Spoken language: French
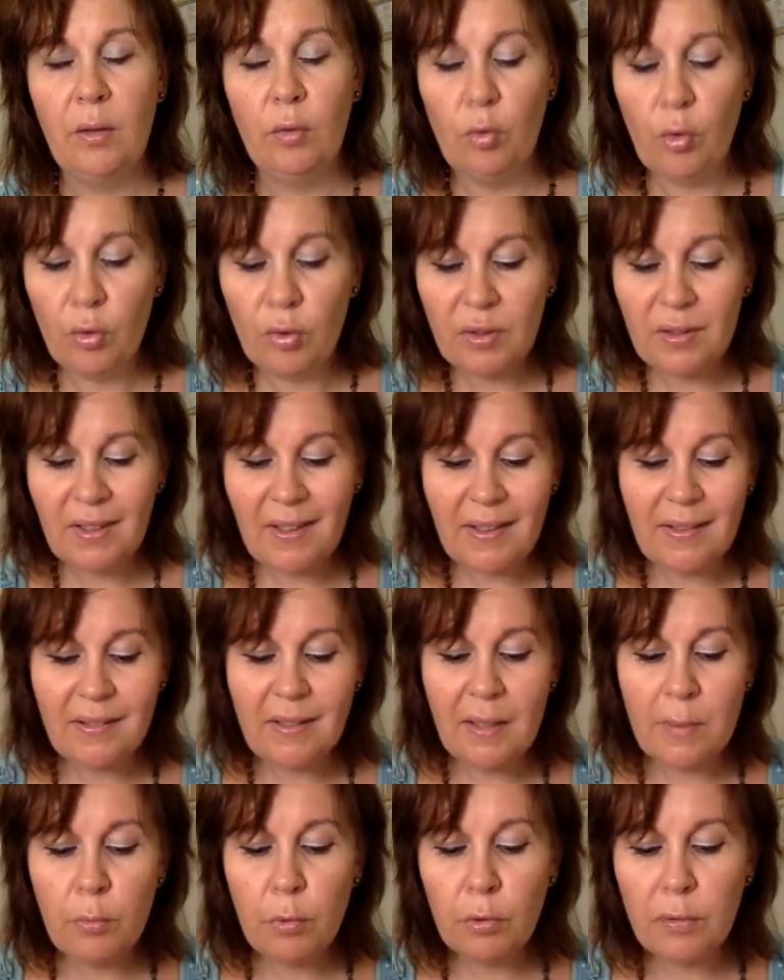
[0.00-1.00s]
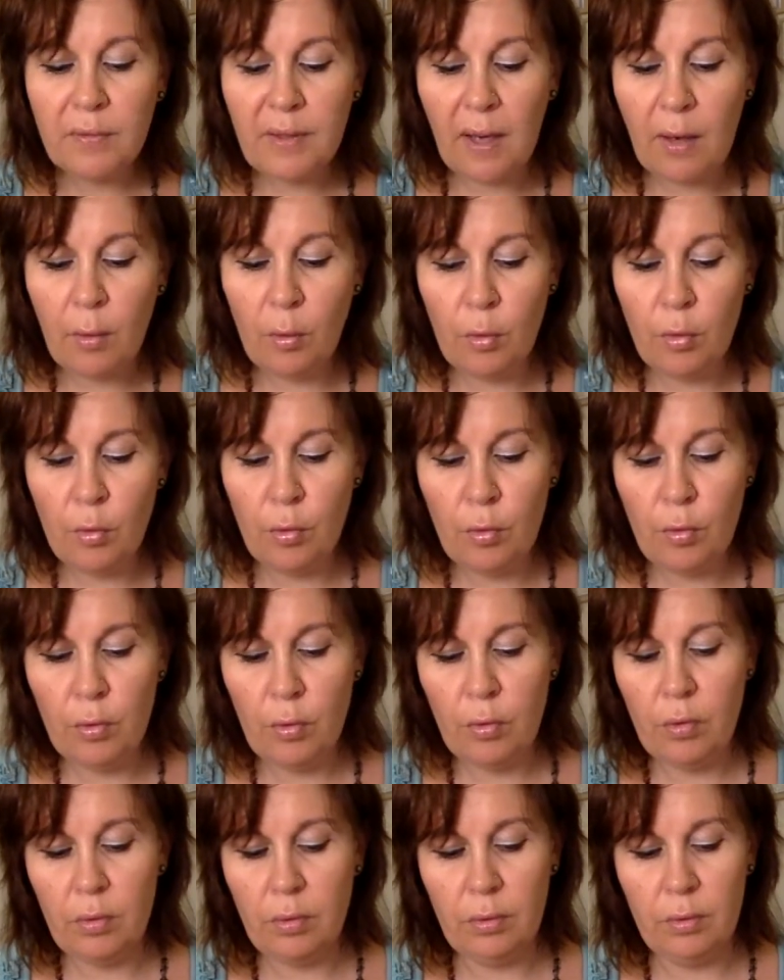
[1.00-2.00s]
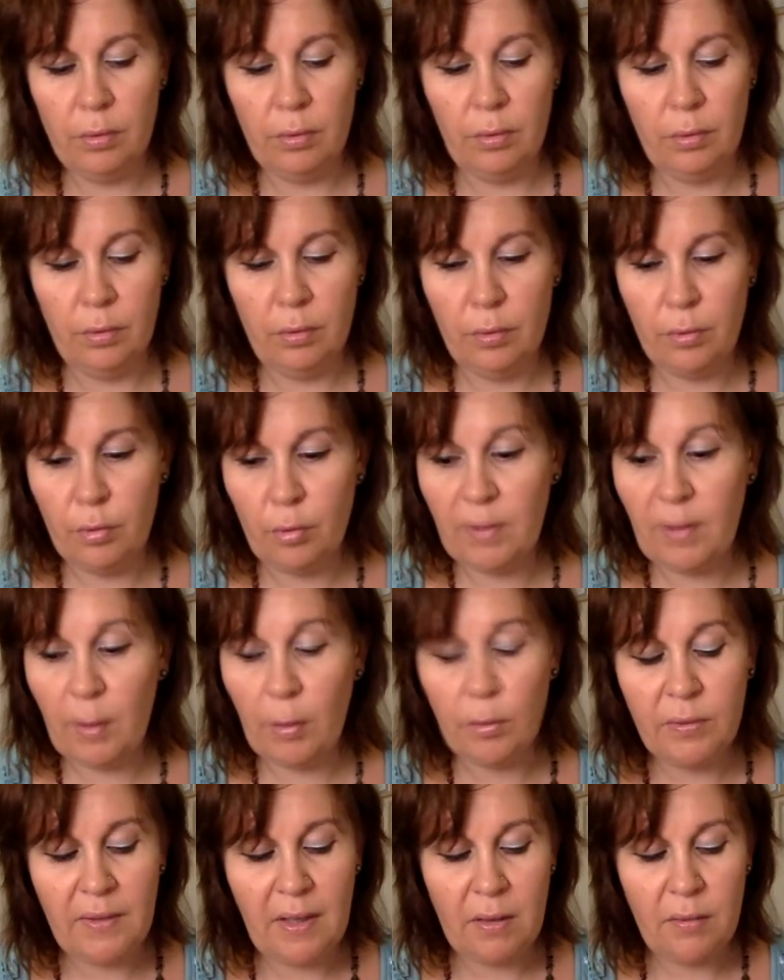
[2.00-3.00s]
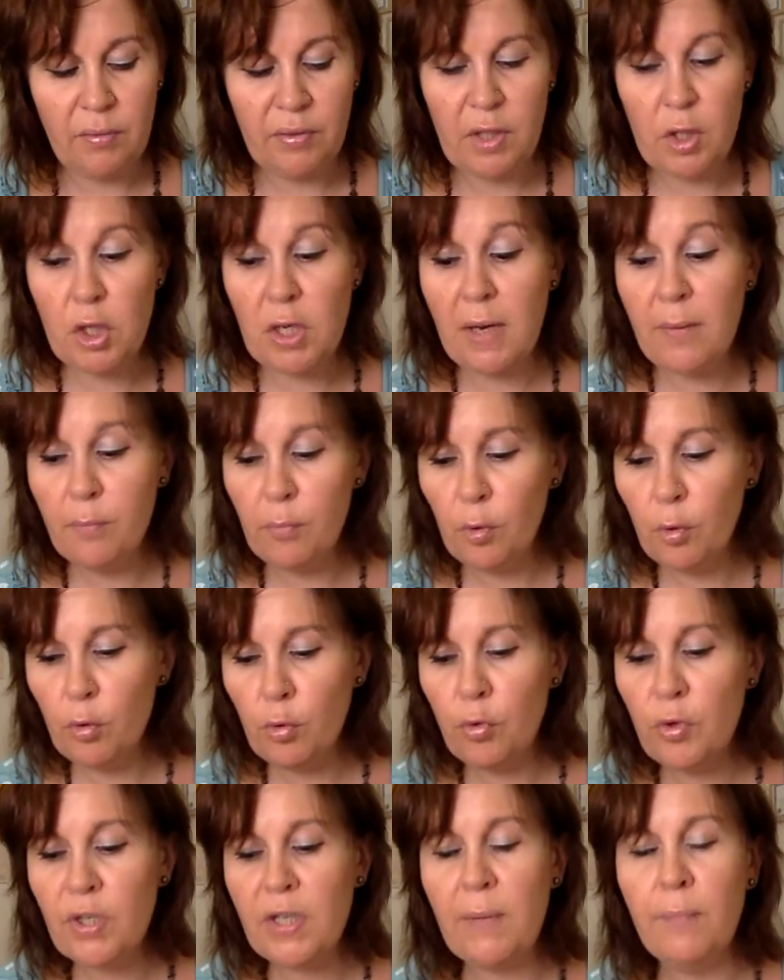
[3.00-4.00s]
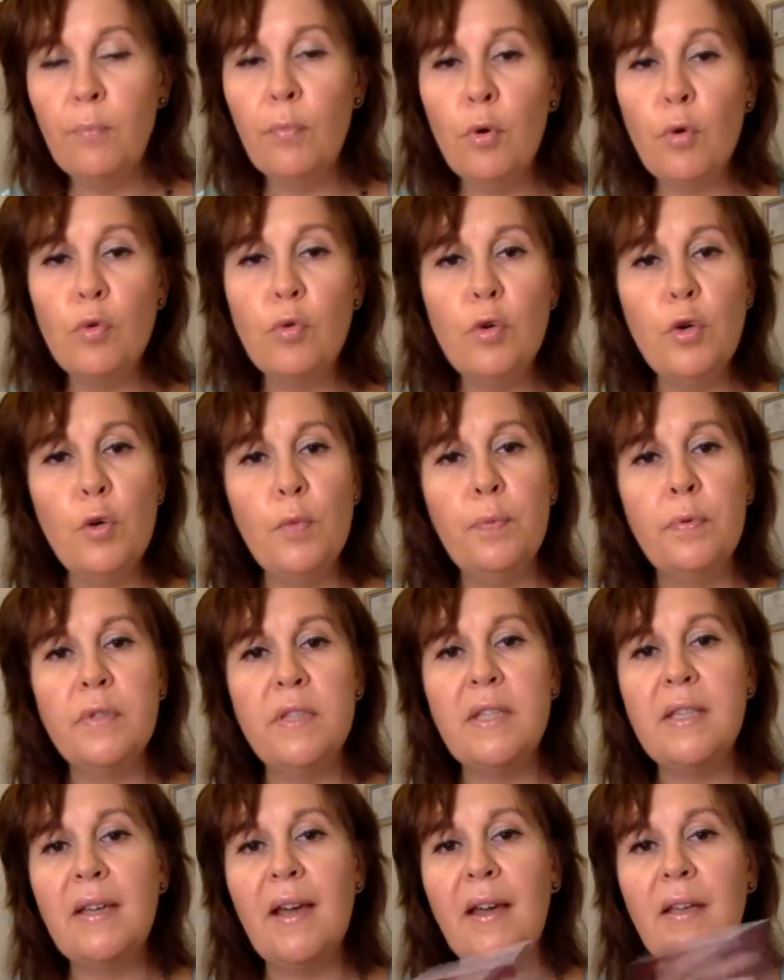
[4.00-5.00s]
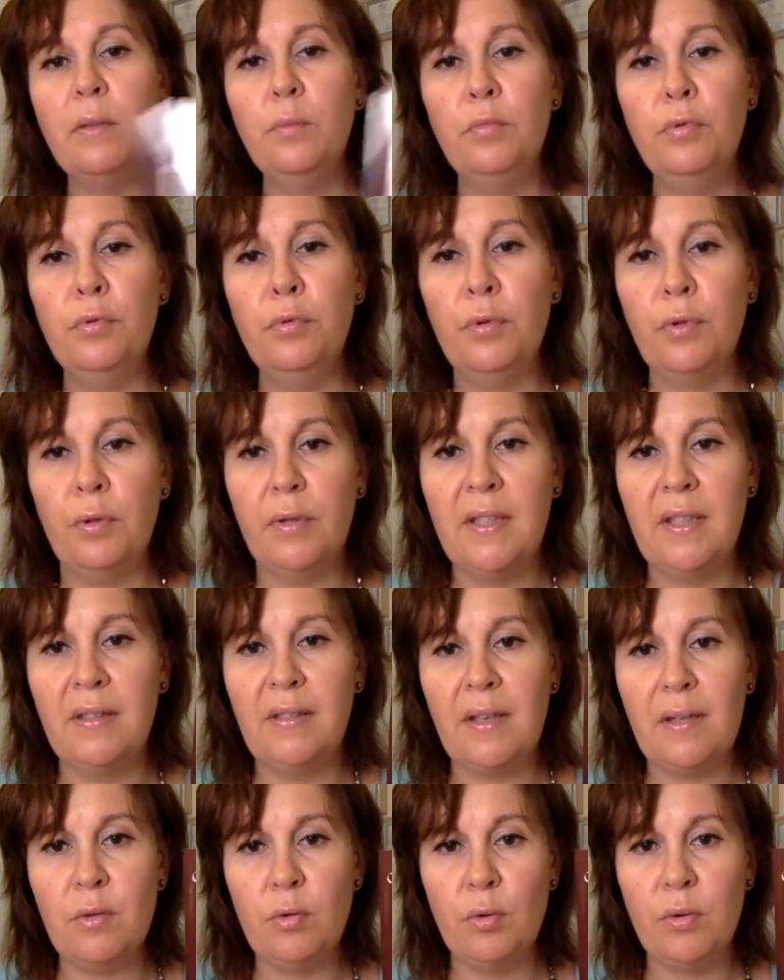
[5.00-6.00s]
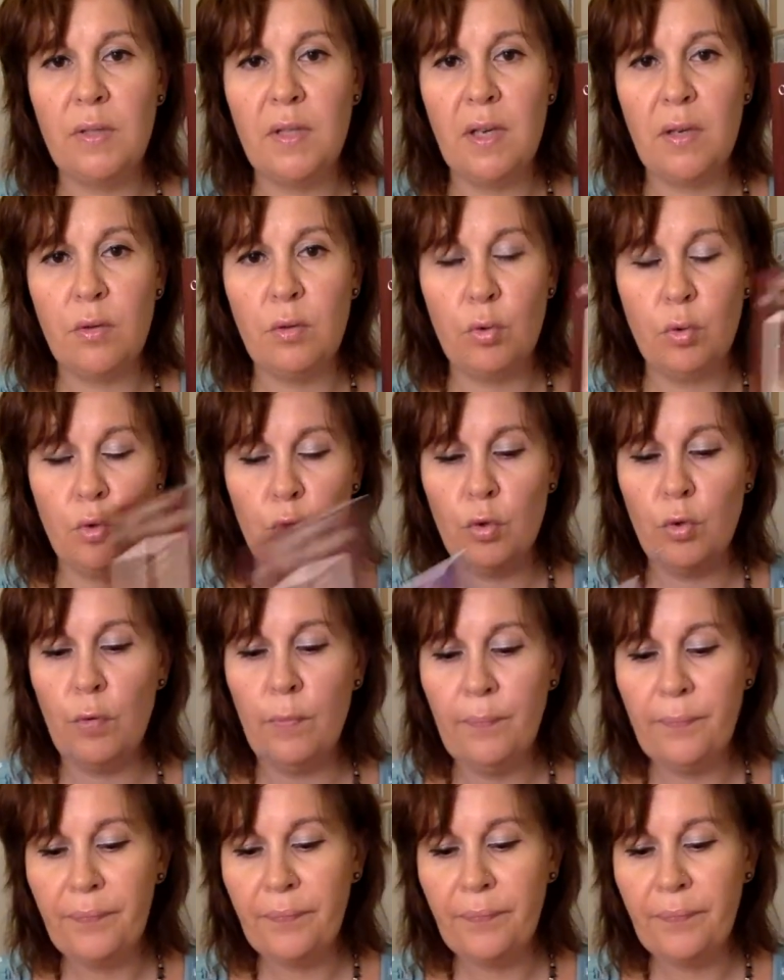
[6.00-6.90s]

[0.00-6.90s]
Donc très très beau tarot, euh, ce tarot de Delphi, je l'aime beaucoup. J'aime beaucoup le petit guidebook qui est associé à ce jeu.